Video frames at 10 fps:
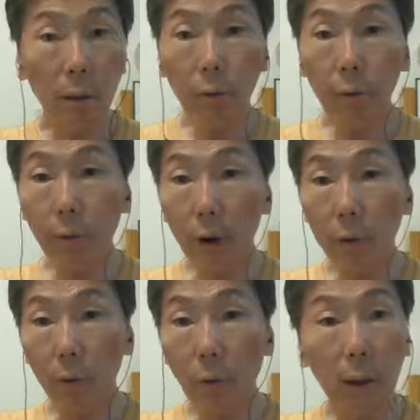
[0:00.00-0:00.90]
跟军
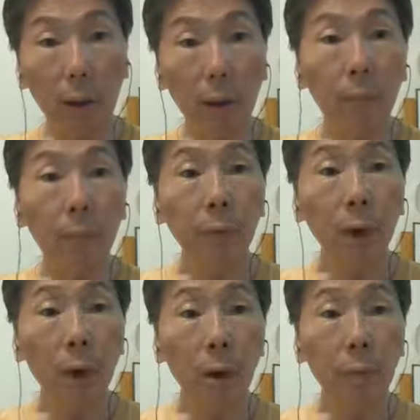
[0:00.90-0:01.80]
方有关的。
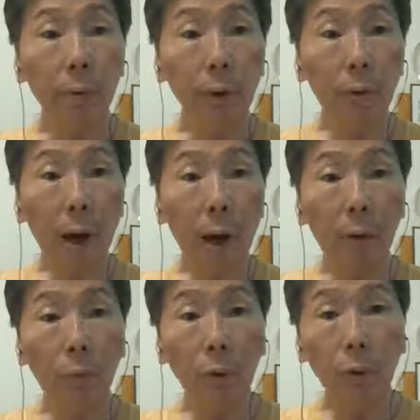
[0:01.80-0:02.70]
不意外，
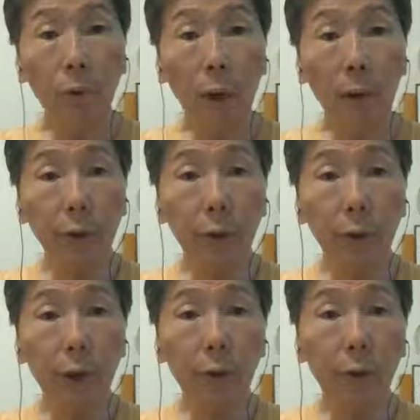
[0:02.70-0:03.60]
国军忘记
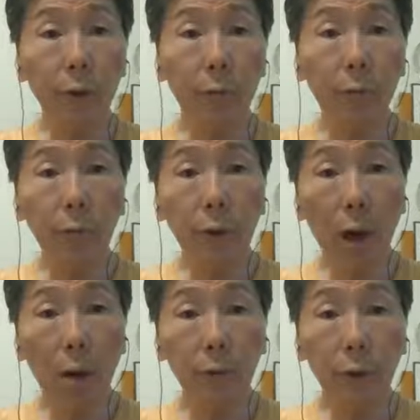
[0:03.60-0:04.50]
定时服
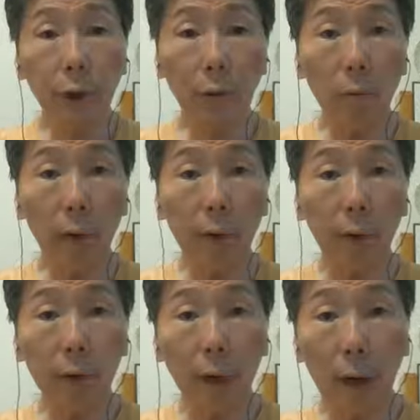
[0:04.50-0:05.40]
药，健胃
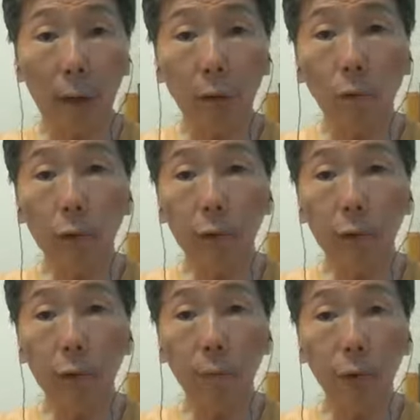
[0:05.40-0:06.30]
整肠，诸
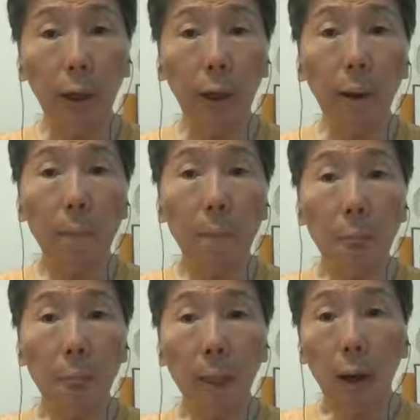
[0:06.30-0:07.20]
事不顺。
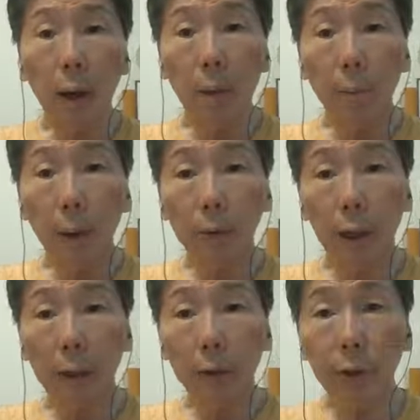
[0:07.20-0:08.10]
报
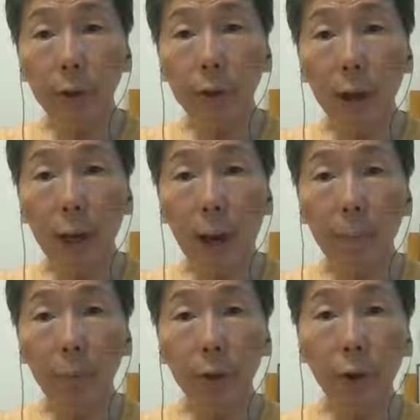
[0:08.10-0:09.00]
仔今日在
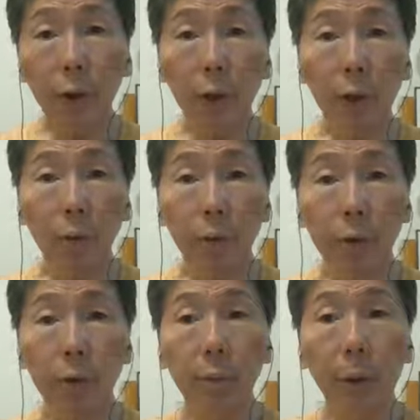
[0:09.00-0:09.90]
南部基地有
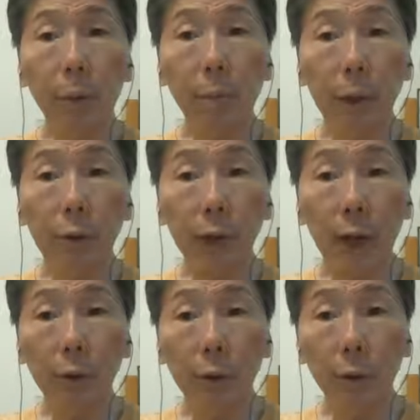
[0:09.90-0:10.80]
士兵被
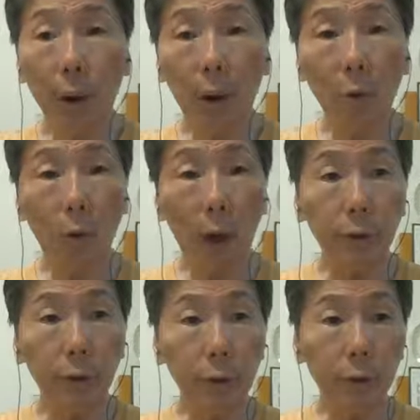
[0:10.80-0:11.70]
战车炮
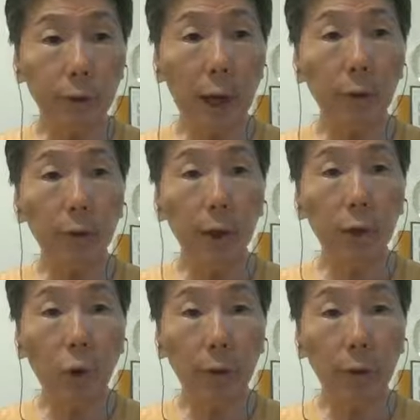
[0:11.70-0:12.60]
管击伤，
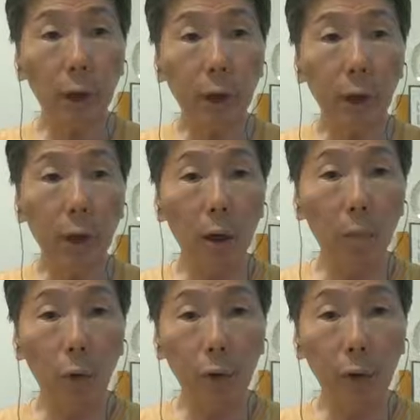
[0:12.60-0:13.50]
正装上叶克
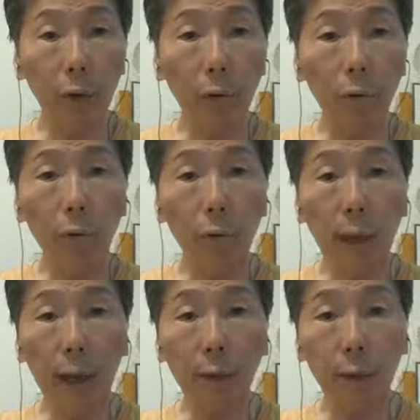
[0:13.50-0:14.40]
膜急救。如果
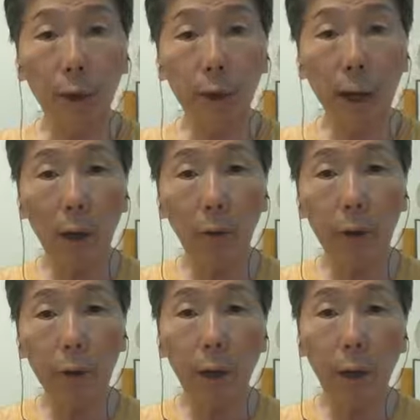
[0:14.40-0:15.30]
大师人在
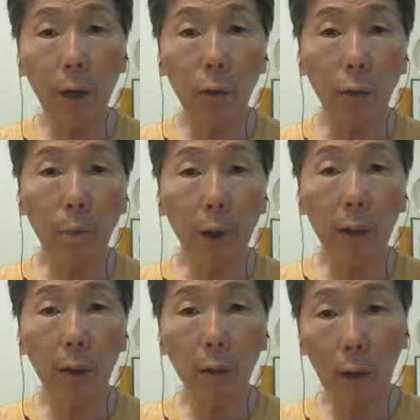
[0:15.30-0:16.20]
归席，可以顺
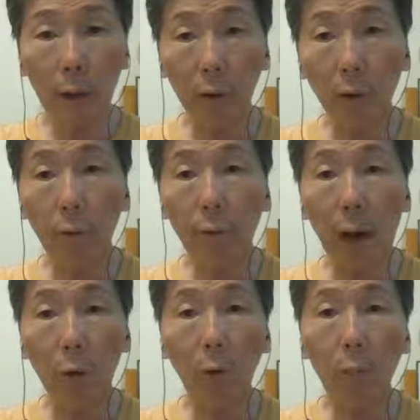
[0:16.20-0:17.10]
便转动
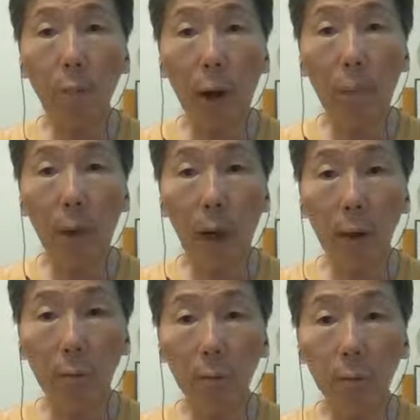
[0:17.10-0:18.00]
法轮，帮忙，